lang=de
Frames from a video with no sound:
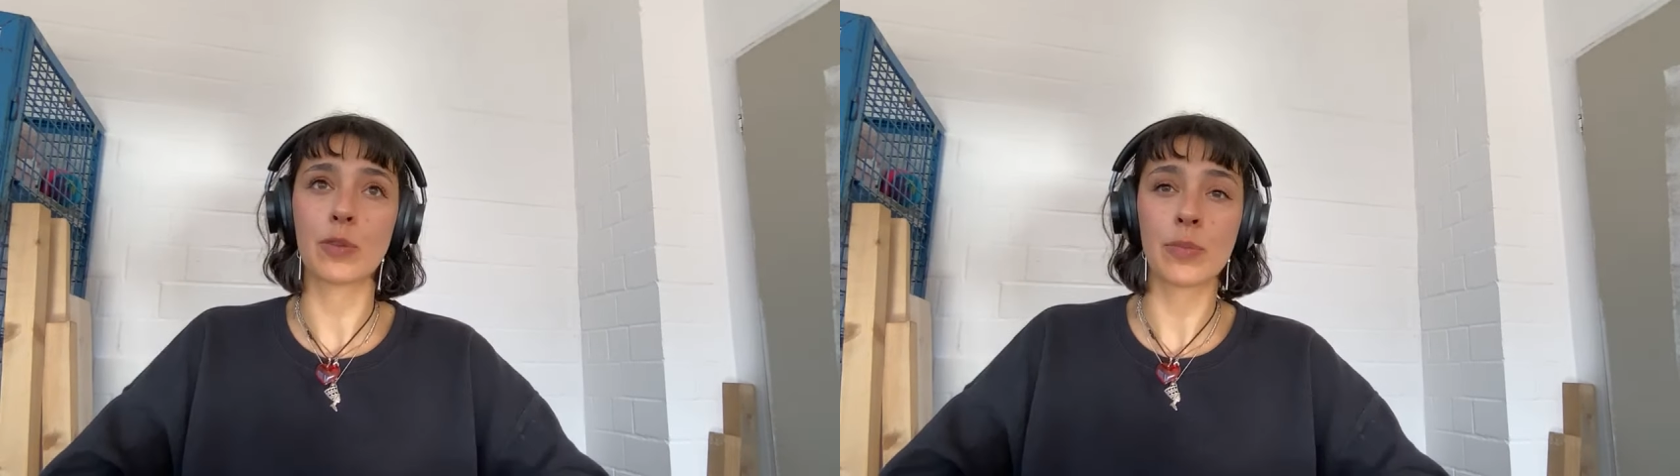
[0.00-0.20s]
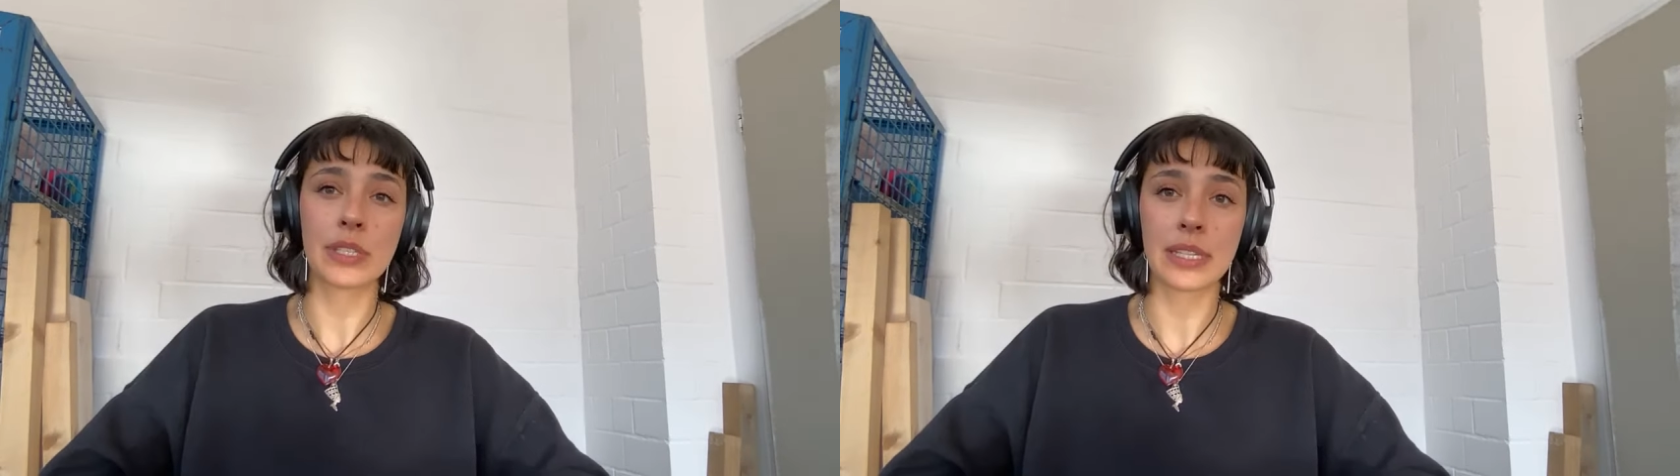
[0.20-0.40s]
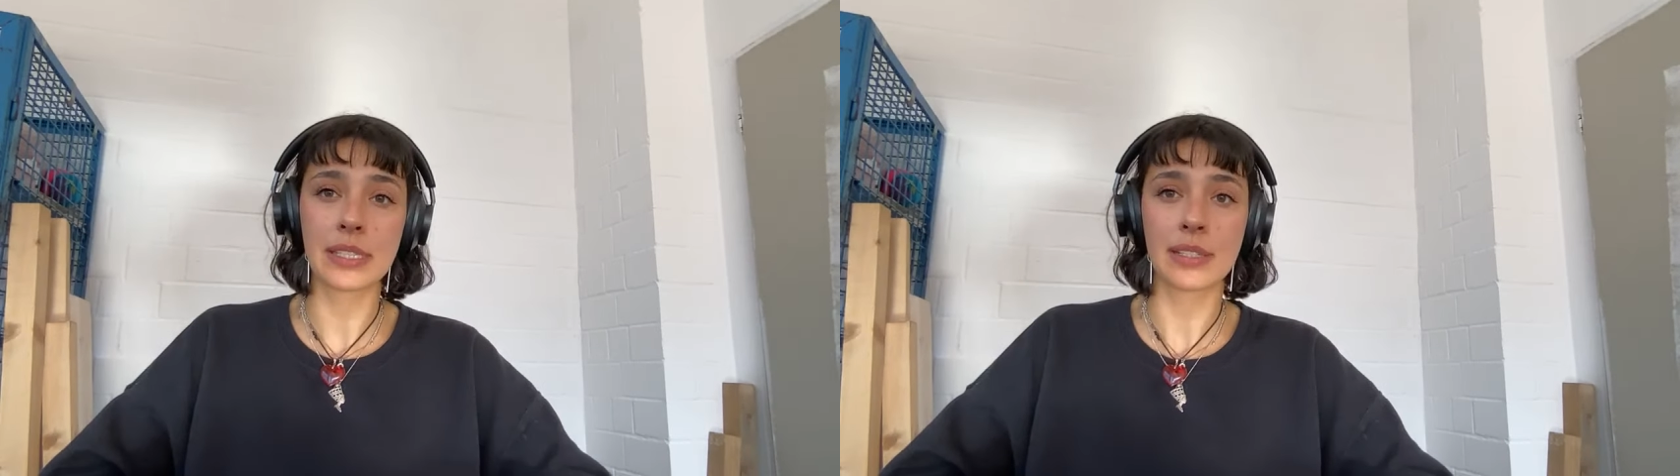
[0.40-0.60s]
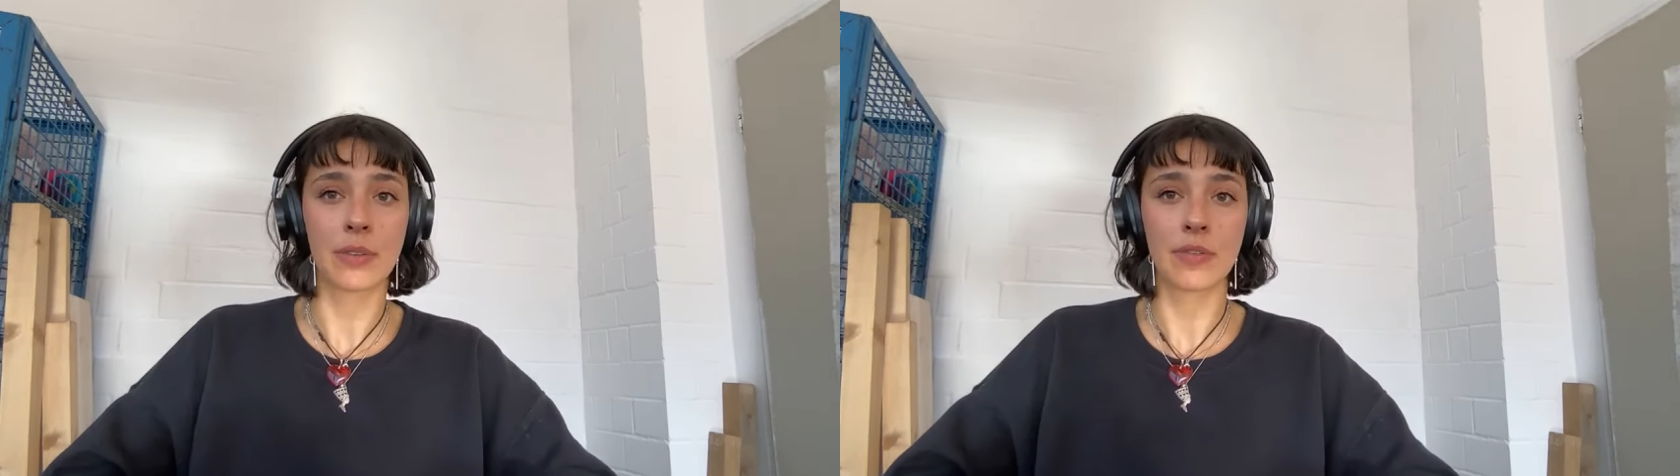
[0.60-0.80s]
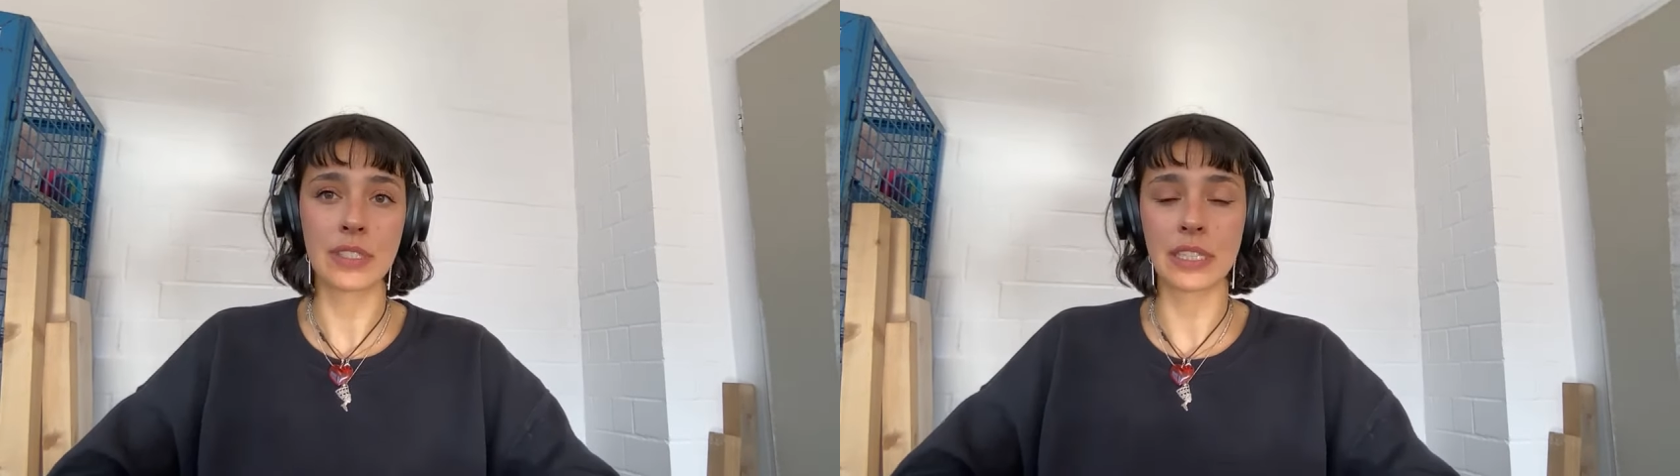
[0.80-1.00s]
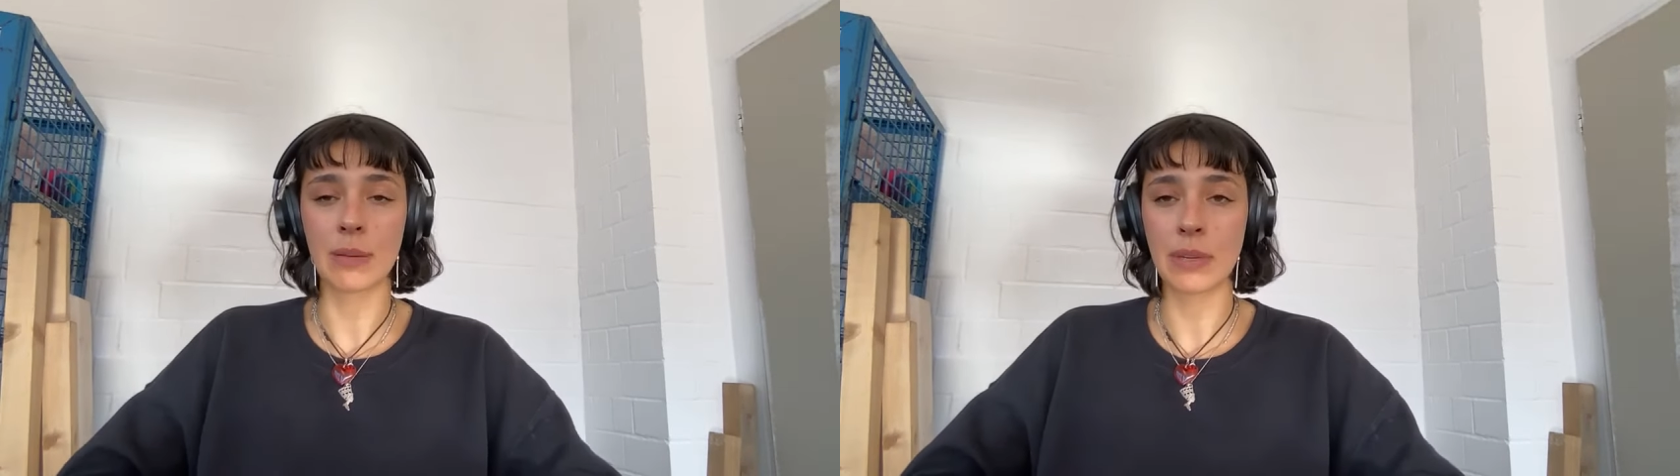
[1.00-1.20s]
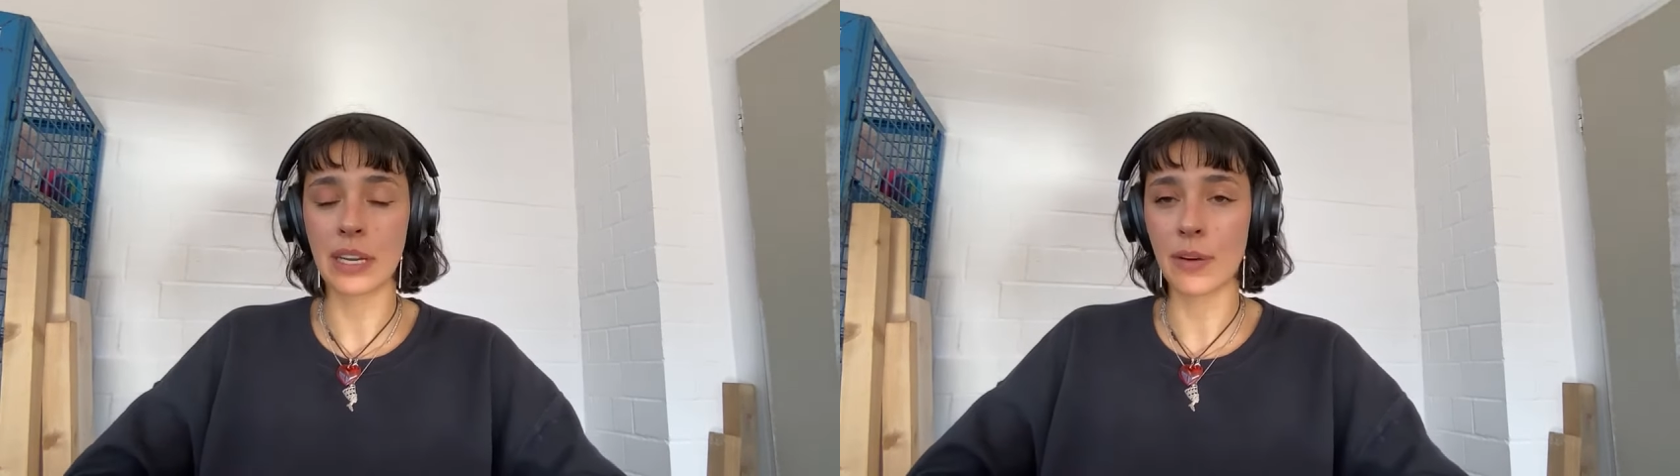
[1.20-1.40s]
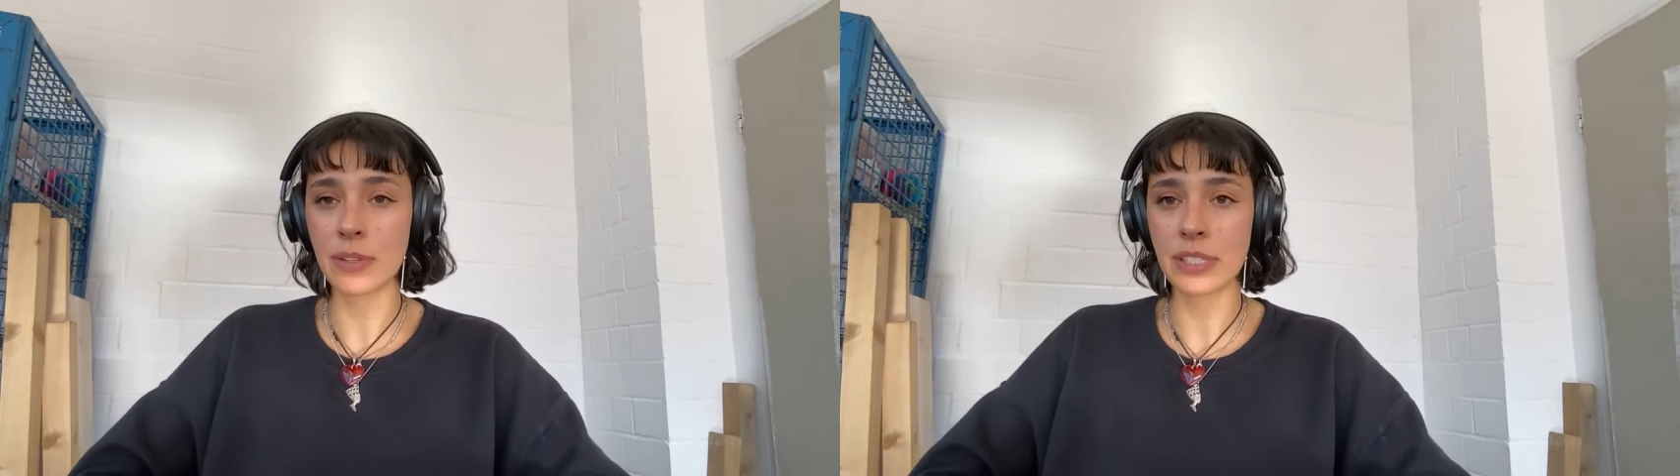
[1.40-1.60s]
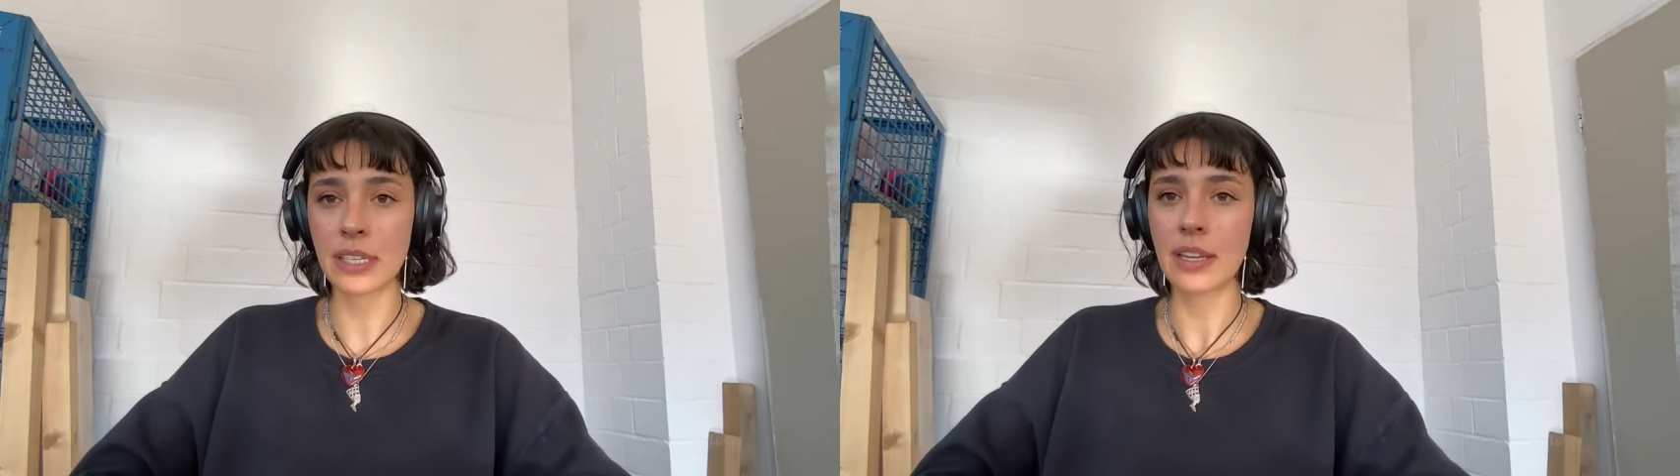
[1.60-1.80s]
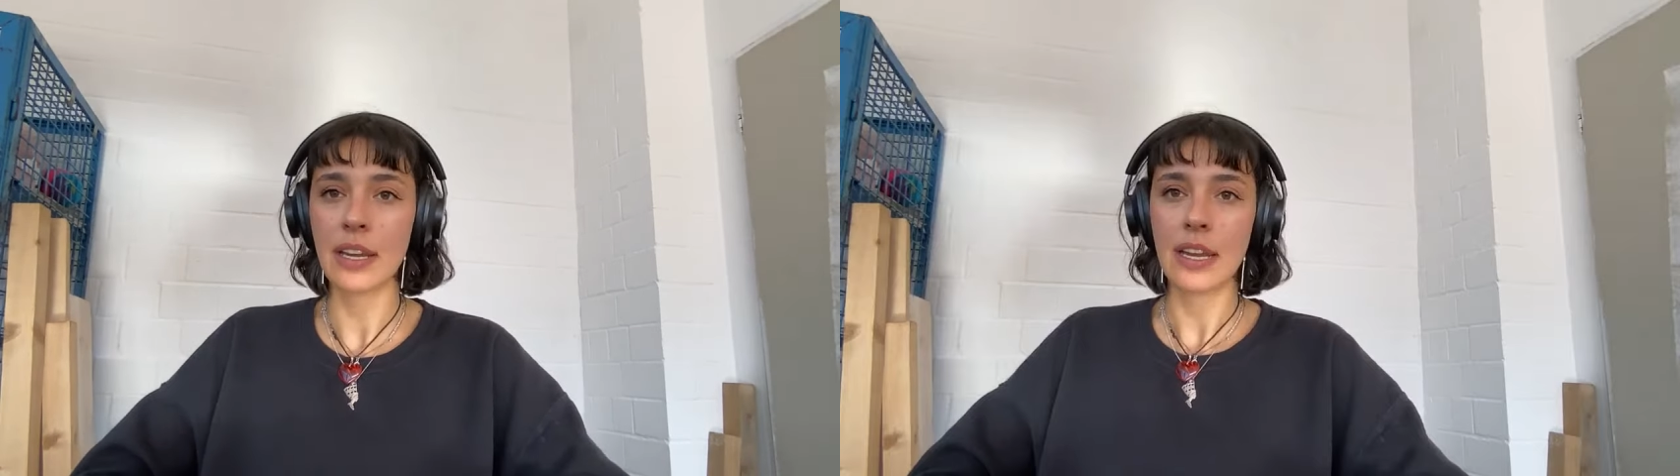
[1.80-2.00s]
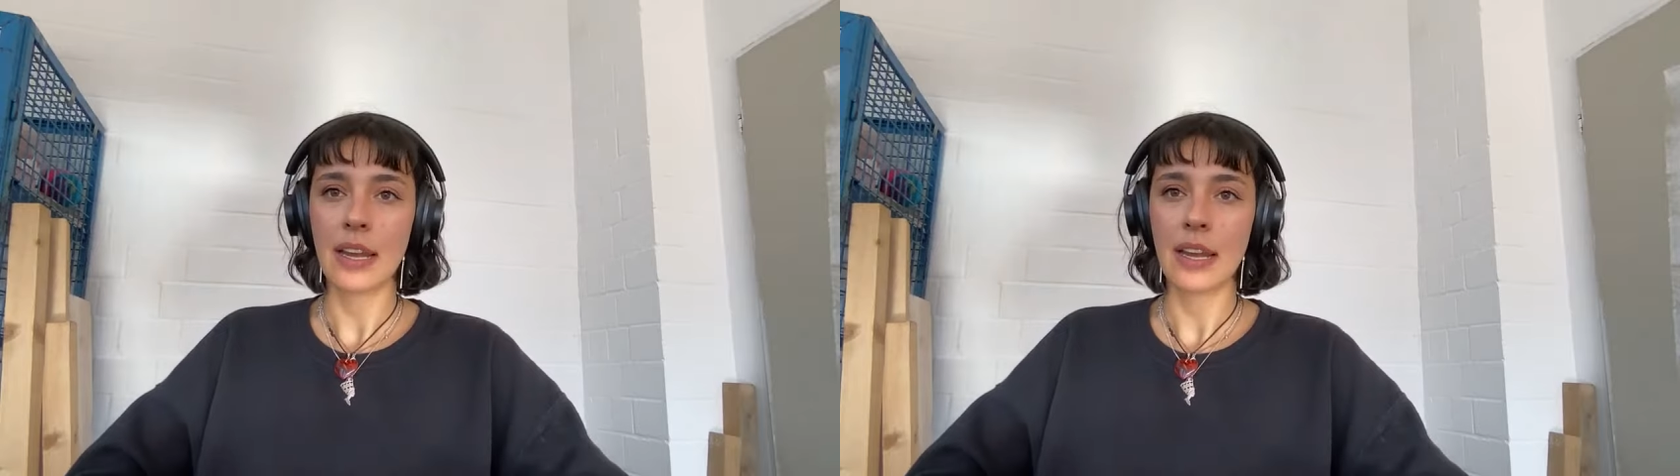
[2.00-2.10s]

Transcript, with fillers: Umsetzen und wie es dann am Ende aussieht.